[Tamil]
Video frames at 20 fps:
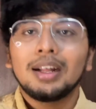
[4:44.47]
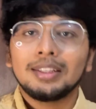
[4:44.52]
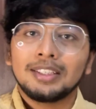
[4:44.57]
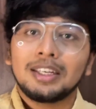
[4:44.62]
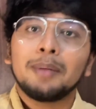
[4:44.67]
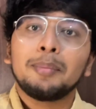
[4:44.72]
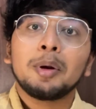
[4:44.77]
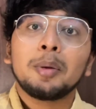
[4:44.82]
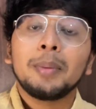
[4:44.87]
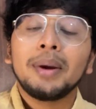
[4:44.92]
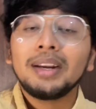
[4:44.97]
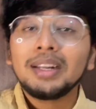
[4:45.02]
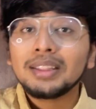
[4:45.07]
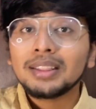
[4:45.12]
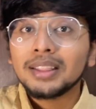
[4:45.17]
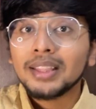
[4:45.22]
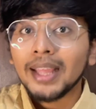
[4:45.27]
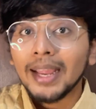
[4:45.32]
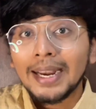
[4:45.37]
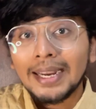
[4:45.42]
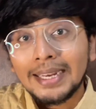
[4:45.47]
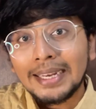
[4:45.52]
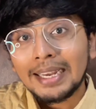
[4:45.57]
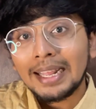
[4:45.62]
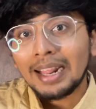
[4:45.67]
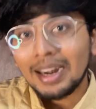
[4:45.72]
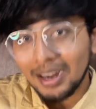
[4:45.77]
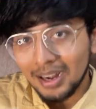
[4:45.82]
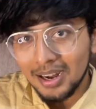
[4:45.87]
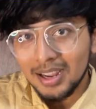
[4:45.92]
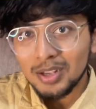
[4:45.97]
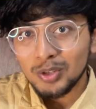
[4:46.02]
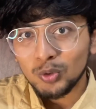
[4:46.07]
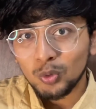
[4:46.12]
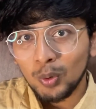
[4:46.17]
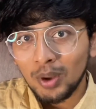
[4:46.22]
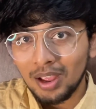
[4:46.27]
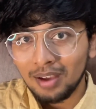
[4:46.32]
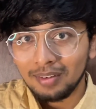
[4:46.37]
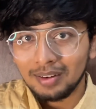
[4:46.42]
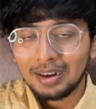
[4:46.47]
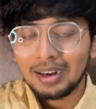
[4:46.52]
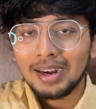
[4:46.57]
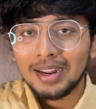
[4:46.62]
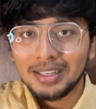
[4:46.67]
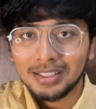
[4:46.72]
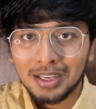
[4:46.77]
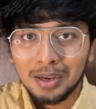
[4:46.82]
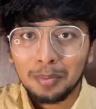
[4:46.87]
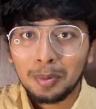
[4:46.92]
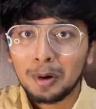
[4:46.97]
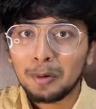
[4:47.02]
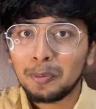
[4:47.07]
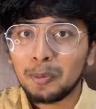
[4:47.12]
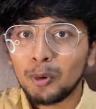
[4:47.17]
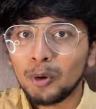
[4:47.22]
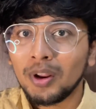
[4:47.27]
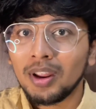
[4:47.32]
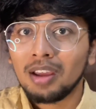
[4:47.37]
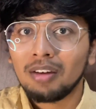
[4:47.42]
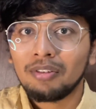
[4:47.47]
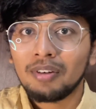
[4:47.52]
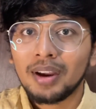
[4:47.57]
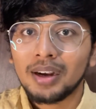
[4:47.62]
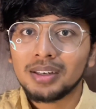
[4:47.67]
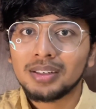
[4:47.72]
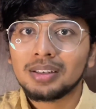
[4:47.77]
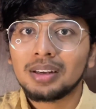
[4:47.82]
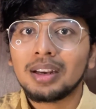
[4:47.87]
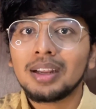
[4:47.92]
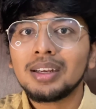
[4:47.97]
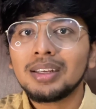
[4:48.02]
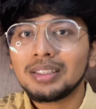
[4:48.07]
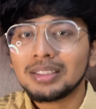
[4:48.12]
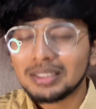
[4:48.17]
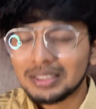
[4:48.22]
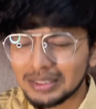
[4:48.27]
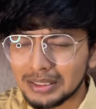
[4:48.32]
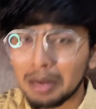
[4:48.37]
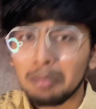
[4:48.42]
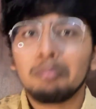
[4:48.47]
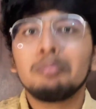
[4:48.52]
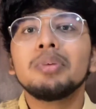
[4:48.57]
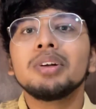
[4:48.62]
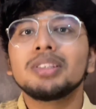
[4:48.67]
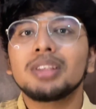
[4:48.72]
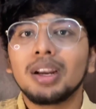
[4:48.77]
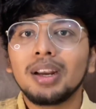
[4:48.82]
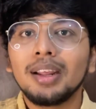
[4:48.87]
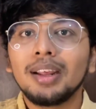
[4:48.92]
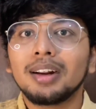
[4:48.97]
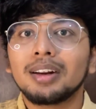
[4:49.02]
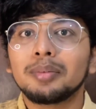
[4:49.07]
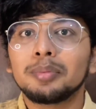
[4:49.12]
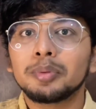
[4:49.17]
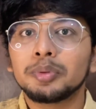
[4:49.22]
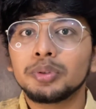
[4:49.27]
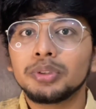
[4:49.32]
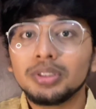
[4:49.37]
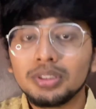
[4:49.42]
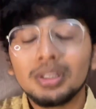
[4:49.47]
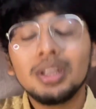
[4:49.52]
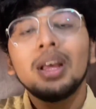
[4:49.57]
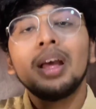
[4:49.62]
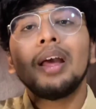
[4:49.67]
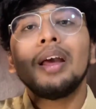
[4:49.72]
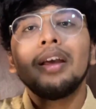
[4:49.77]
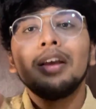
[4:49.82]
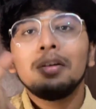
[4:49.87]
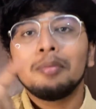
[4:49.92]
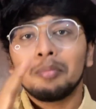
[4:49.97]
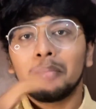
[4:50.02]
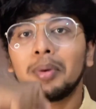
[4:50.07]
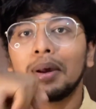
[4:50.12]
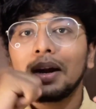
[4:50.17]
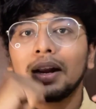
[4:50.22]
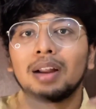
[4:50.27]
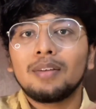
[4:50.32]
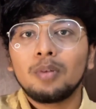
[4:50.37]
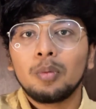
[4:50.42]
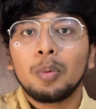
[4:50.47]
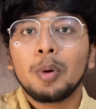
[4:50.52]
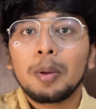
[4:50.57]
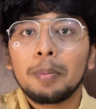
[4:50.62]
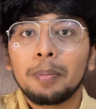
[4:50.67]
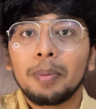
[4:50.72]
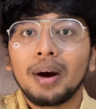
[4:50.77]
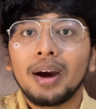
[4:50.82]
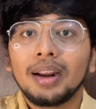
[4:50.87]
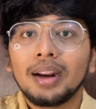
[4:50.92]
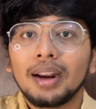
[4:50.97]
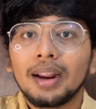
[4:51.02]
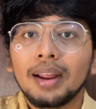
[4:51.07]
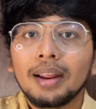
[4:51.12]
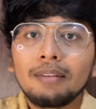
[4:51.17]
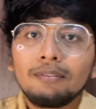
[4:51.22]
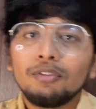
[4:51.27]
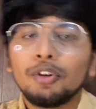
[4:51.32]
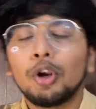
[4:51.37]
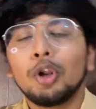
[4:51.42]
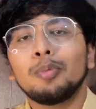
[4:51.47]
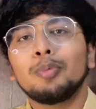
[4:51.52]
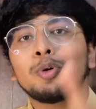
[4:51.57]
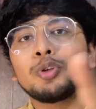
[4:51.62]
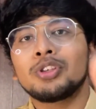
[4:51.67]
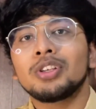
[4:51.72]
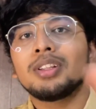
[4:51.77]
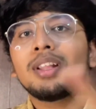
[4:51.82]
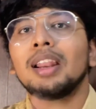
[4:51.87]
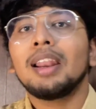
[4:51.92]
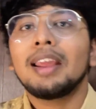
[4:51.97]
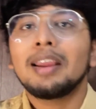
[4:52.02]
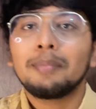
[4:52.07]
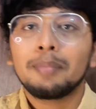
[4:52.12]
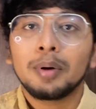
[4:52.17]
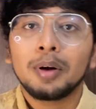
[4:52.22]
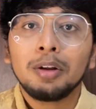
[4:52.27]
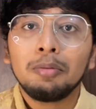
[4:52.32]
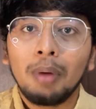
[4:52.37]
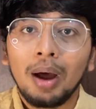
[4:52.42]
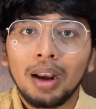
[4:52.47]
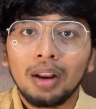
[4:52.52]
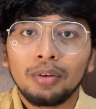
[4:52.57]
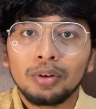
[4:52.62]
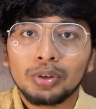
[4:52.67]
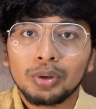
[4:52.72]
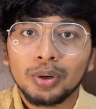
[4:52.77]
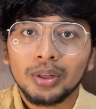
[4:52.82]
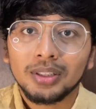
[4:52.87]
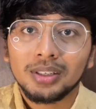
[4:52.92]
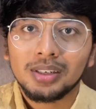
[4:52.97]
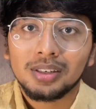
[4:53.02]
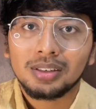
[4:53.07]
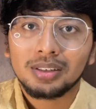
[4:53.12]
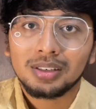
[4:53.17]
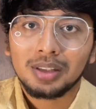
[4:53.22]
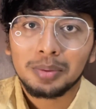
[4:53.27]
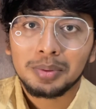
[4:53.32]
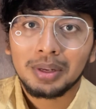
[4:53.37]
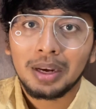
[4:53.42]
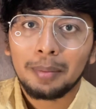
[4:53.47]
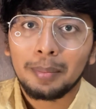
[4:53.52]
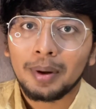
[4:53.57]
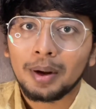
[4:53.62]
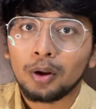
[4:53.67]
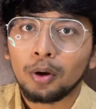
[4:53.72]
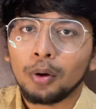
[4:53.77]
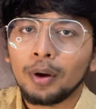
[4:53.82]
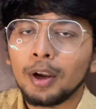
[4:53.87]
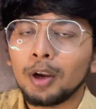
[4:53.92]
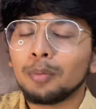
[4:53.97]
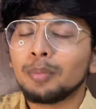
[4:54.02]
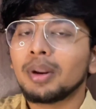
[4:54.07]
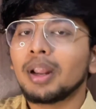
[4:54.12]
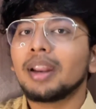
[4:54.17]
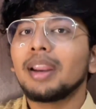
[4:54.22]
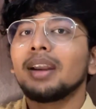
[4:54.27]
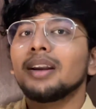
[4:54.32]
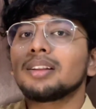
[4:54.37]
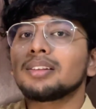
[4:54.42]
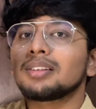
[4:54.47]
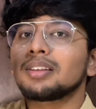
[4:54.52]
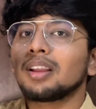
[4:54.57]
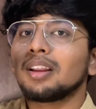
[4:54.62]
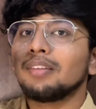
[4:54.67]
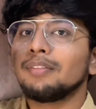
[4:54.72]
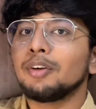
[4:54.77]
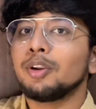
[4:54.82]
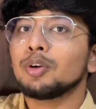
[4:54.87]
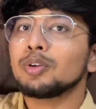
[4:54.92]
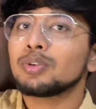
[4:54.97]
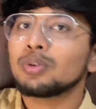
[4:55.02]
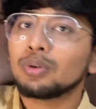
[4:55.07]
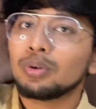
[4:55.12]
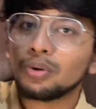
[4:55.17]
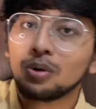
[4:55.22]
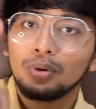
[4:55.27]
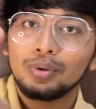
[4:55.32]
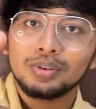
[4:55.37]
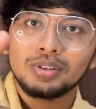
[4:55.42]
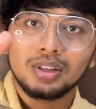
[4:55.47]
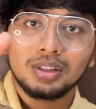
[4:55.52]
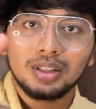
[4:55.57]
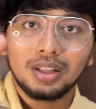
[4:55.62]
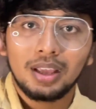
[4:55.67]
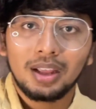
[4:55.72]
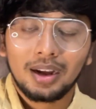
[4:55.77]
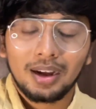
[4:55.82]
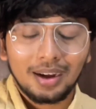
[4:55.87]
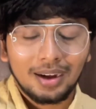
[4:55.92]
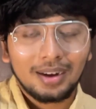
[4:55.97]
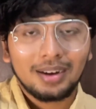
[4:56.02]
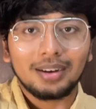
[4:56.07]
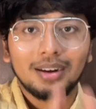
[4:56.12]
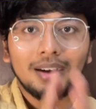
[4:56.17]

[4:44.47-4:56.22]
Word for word: அதுக்கப்புறமேட்டு தேட்டரில் சூர்யா அவர்களை என்ஜாய் பண்ண போகிறீங்க ஃபேன்ஸ்லாம் செம்ம ஜாலியாக இருக்க போகுது மறக்காமல் போய் பாருங்கள் வீடியோ பிடிச்சிருந்தால் லைக் பண்ணிட்டு பாலா விஸ்வநாதன் சப்ஸ்கிரைப் பண்ணிக்கோங்க இன்னும் நிறைய இன்ட்ரெஸ்டிங்கான வீடியோஸோடு உங்களை வந்து சந்திக்கிறேன்